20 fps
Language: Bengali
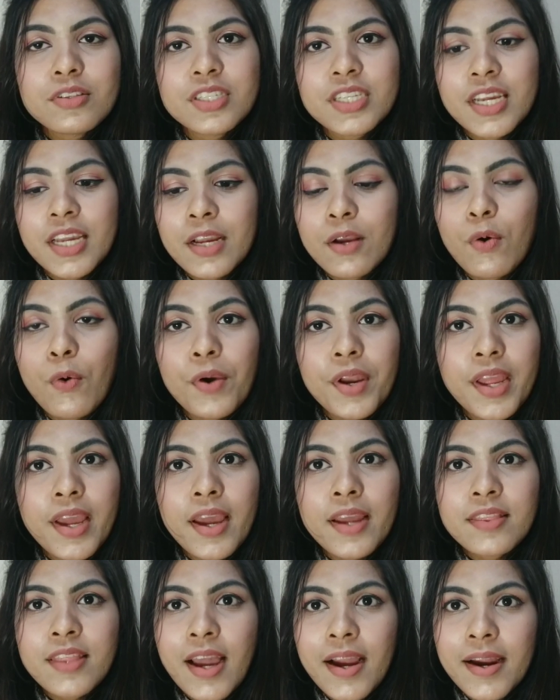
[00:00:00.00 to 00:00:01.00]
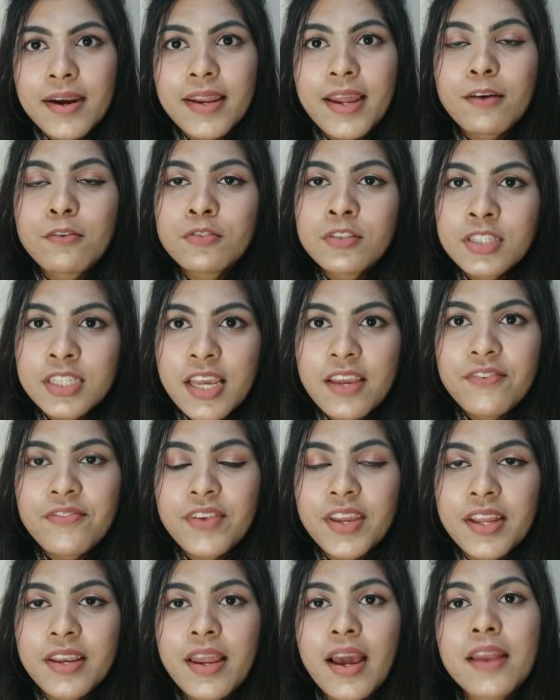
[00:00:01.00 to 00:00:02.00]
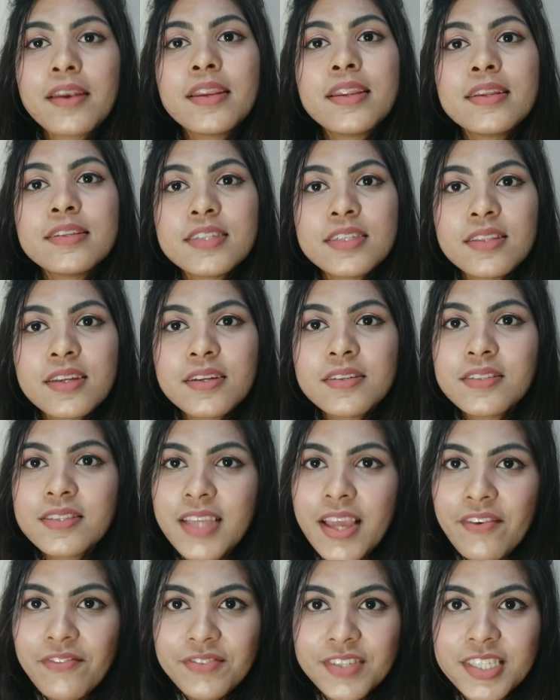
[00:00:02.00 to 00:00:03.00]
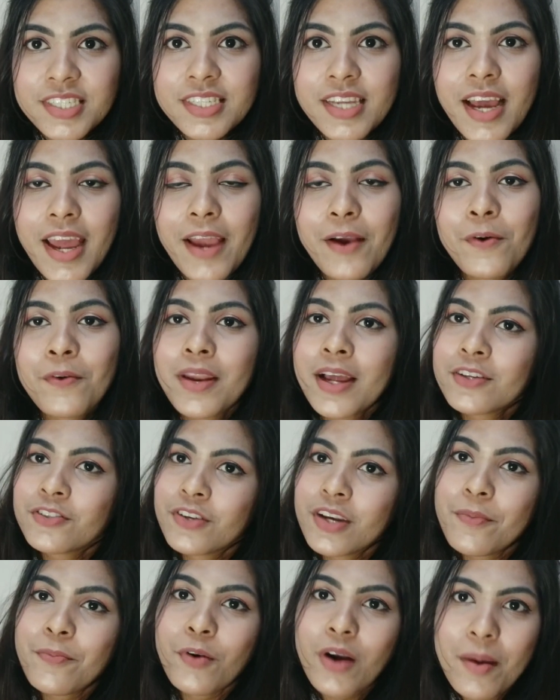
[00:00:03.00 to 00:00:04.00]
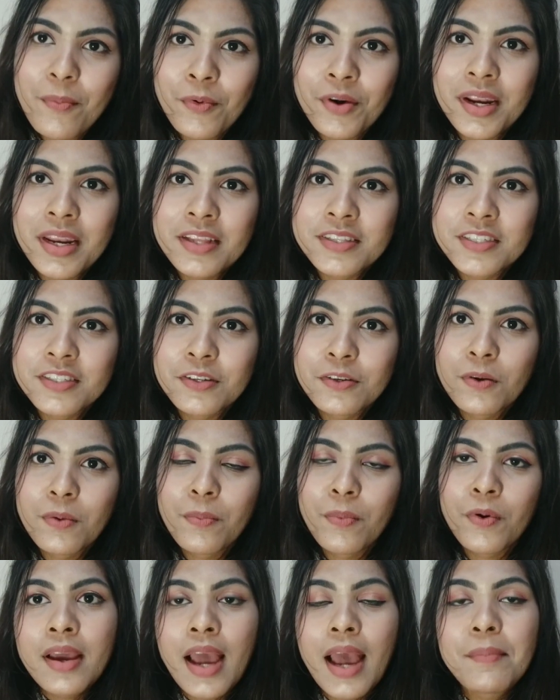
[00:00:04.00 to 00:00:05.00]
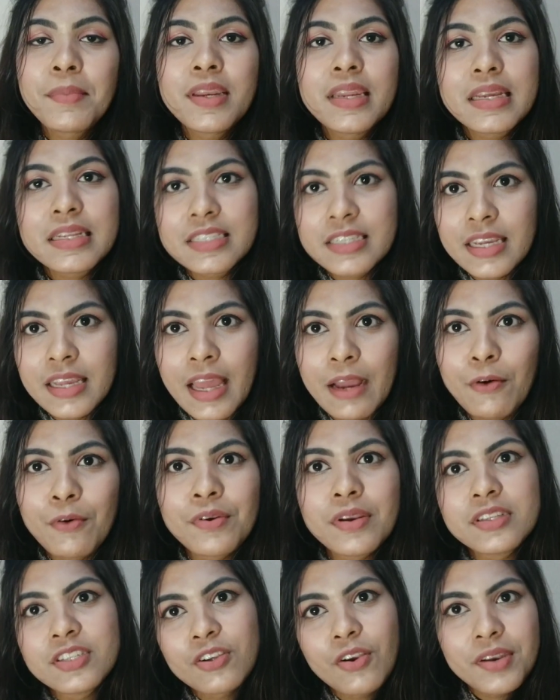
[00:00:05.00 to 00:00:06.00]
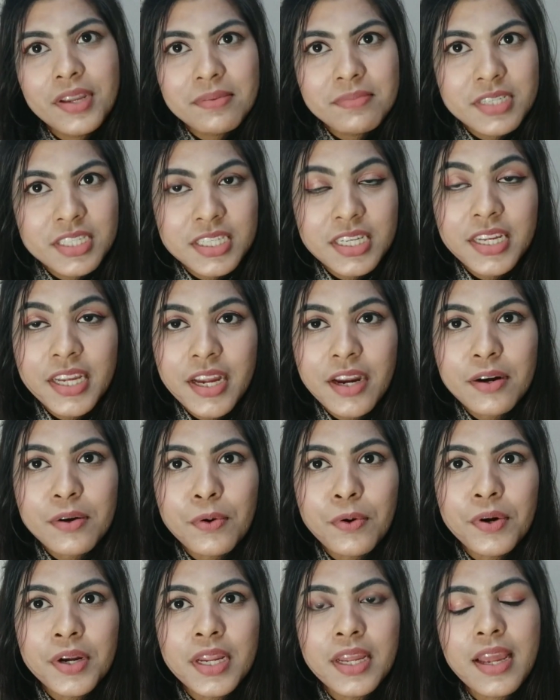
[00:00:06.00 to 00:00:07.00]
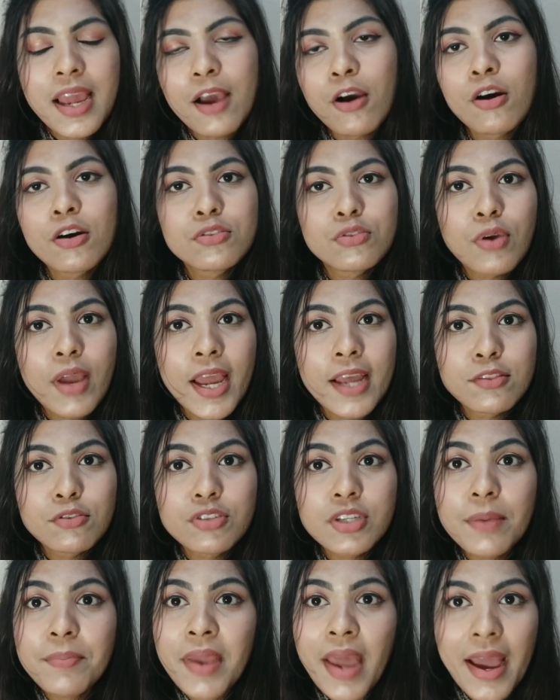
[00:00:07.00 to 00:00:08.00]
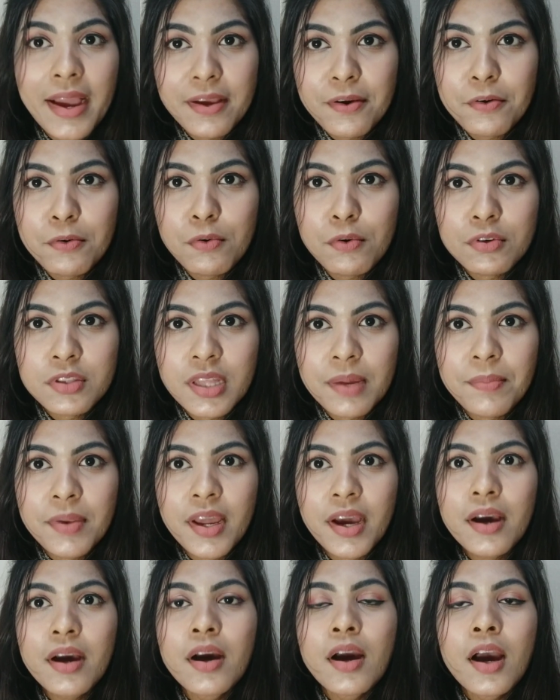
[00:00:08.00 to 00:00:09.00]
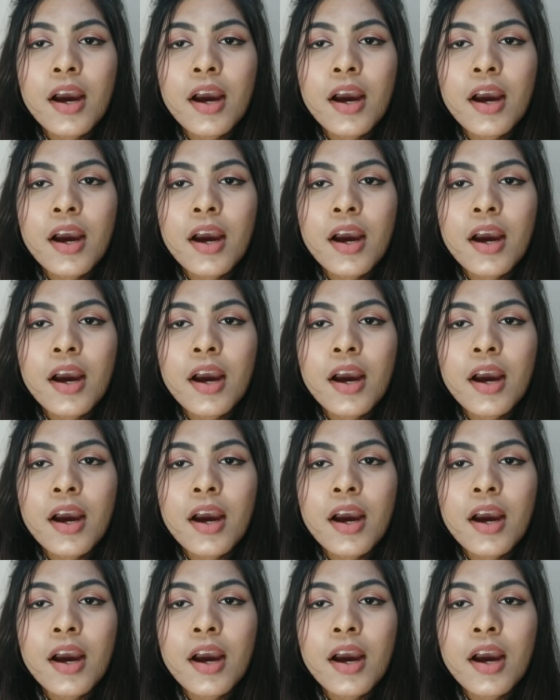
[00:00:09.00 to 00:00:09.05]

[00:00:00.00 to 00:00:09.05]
যে কোরিয়ায় থাকাটা এখন সেফ কিনা নিজেদের সেফটিটা এখন আসলে পুরোপুরি নিজেদের উপর আমি নিজেই এখন নিজের অনেক বেশি কেয়ার করি হয়তো এতটা আমি আগেও করতাম না